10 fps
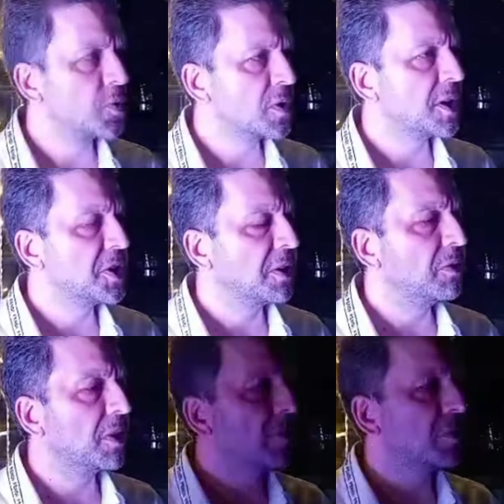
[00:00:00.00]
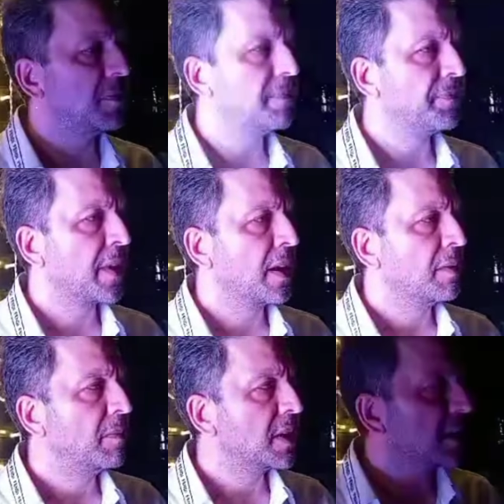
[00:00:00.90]
sonsuz teşekkür ediyorum.
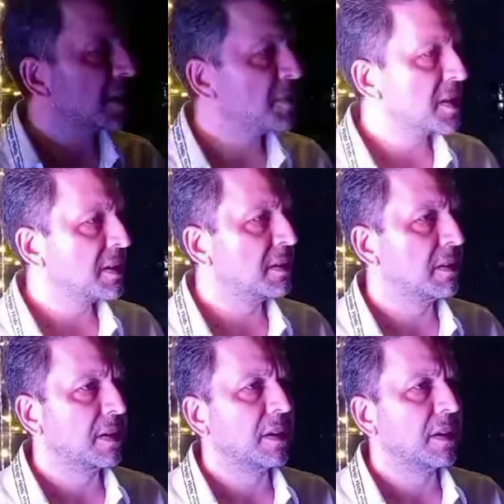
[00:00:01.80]
Mekanımızın